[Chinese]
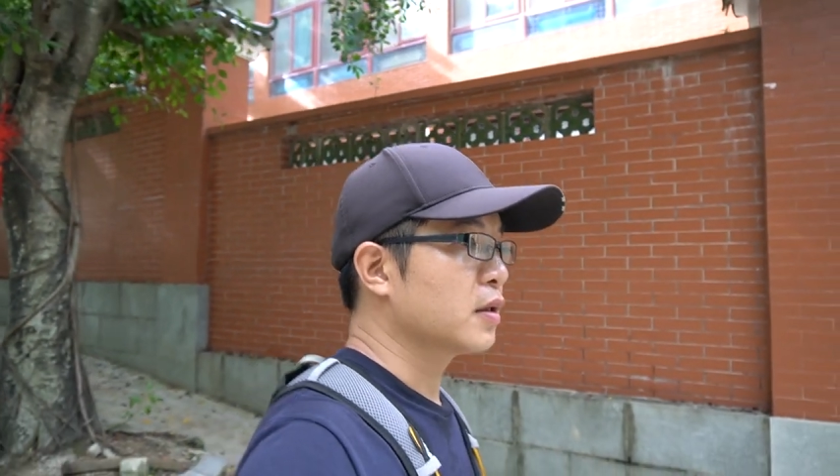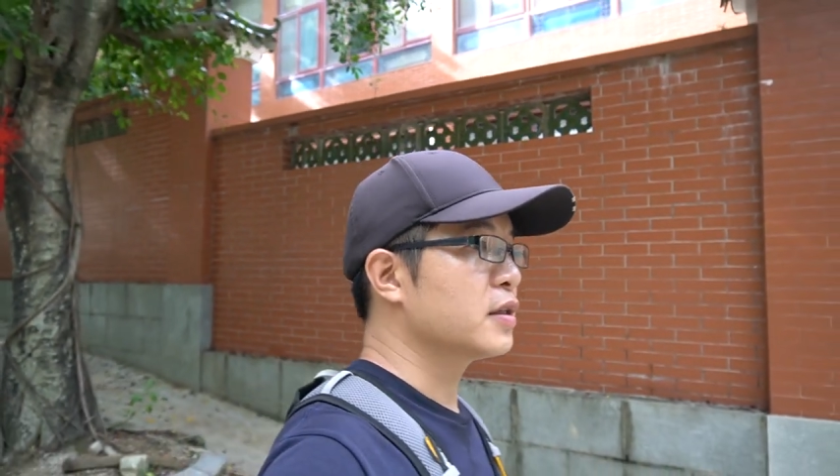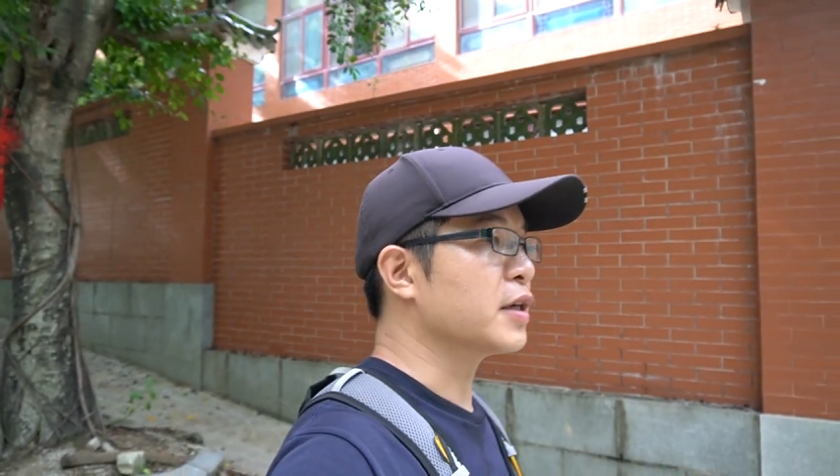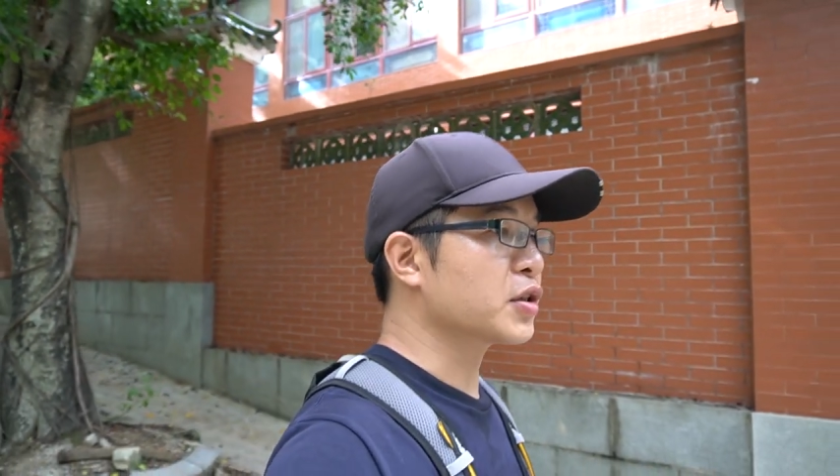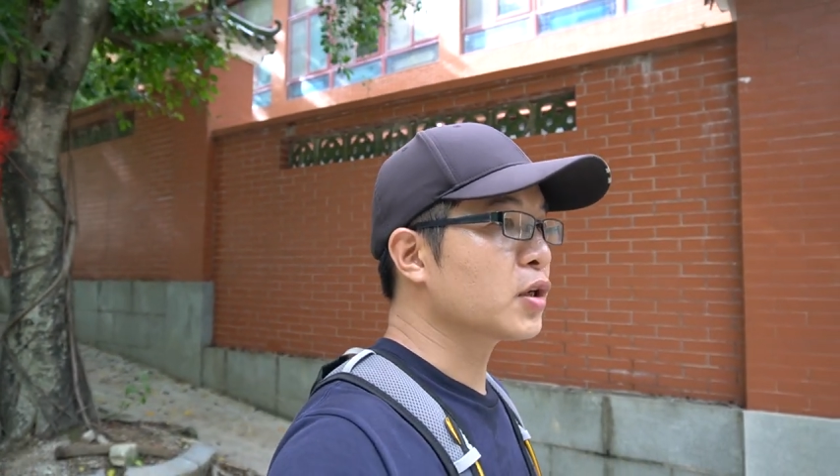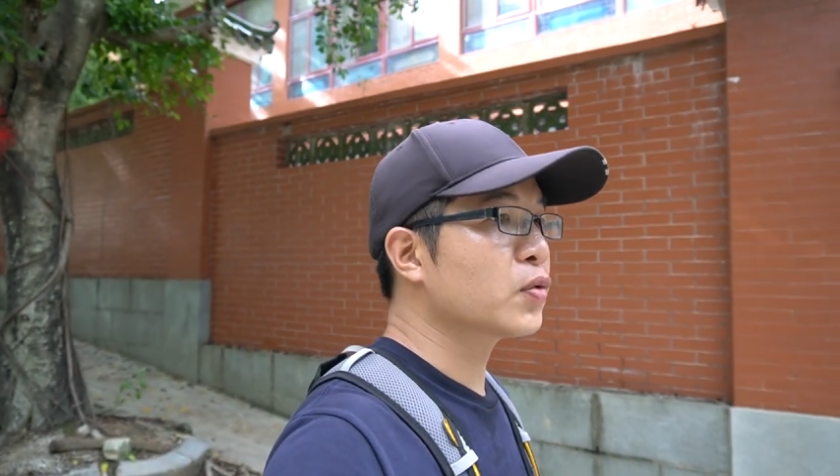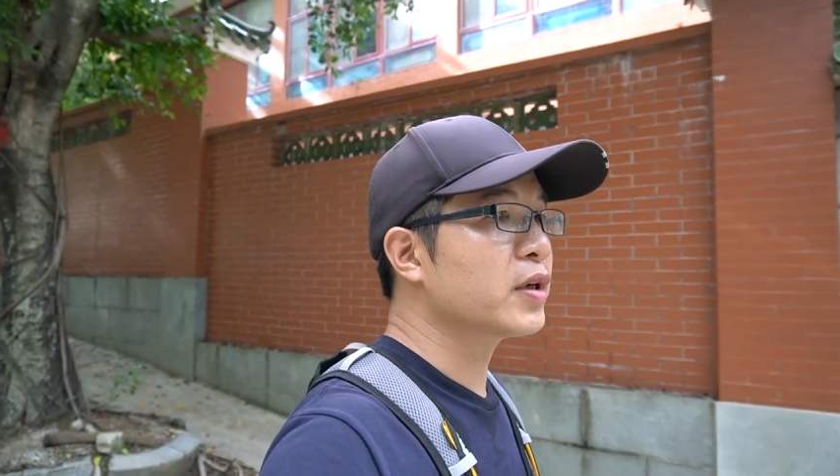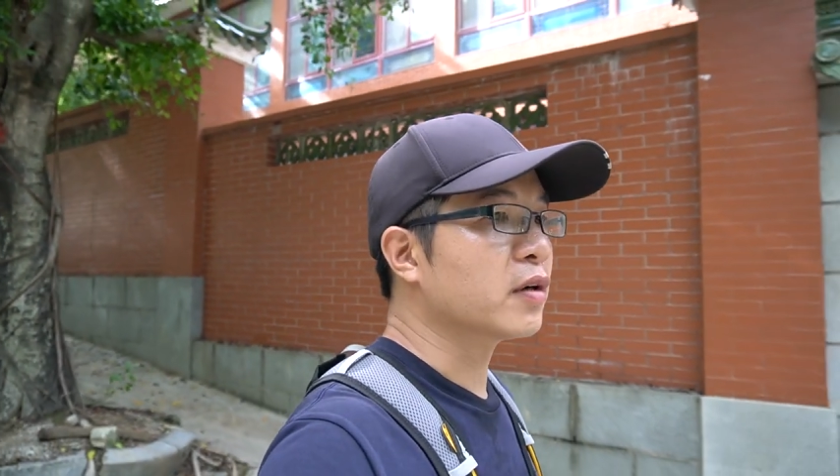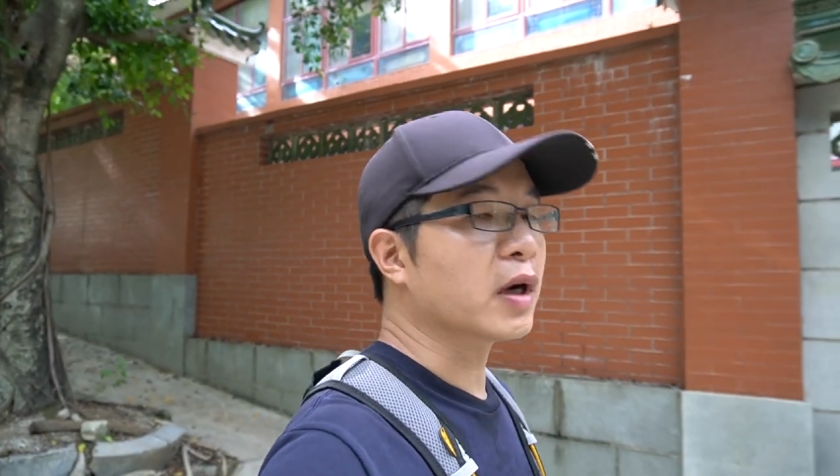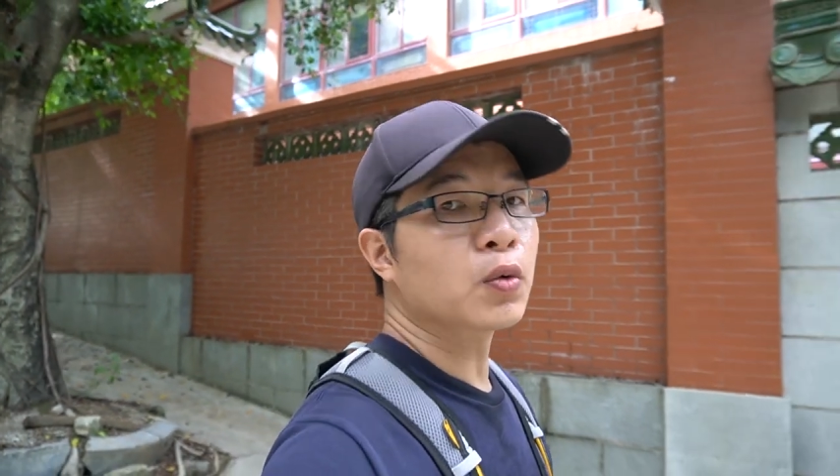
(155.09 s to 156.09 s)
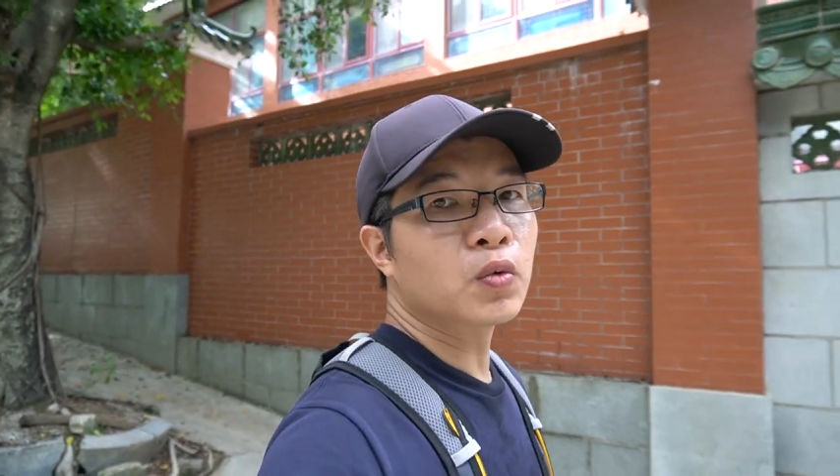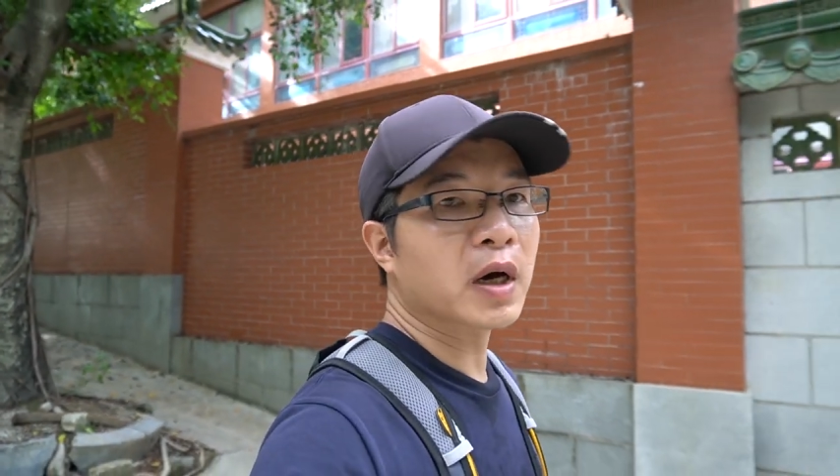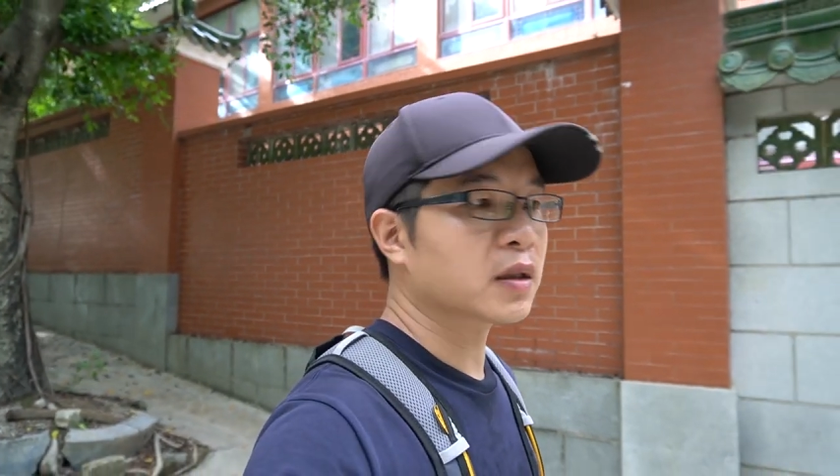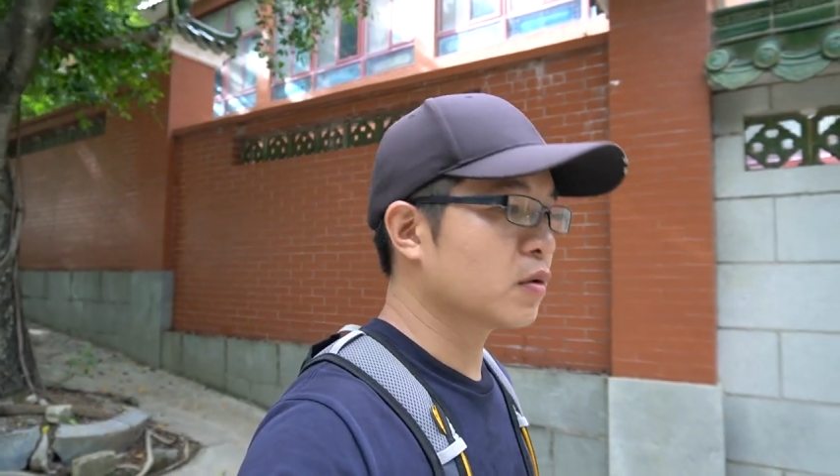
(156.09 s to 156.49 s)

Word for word: 一些珍贵的文物啊，